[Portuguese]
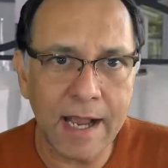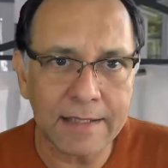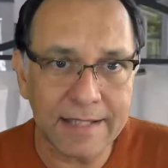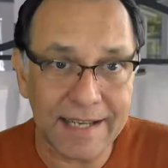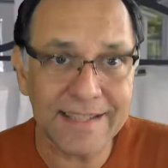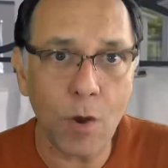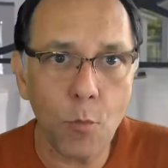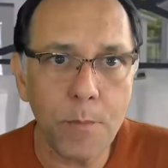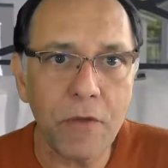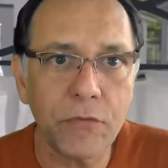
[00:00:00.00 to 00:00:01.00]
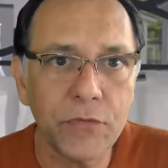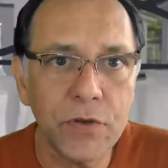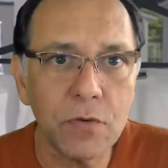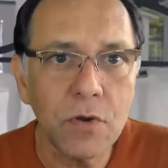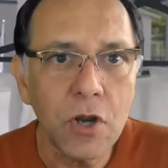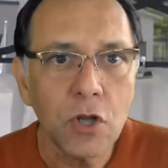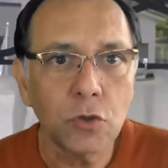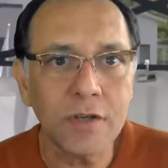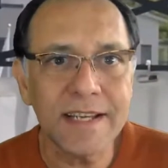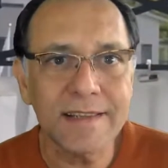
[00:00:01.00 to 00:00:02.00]
uh, traçar o perfil,
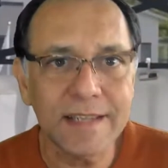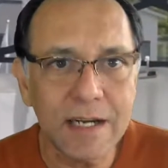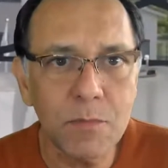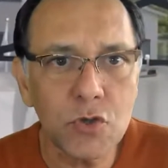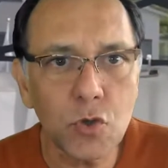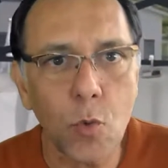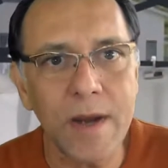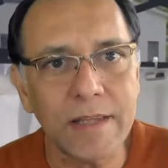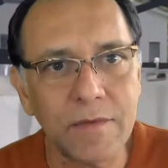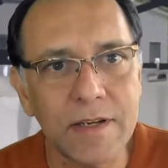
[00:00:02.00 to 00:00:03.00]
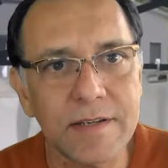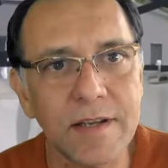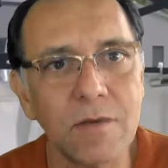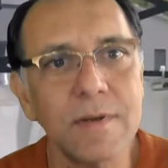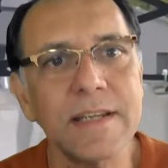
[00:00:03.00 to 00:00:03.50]
nós entramos com a intervenção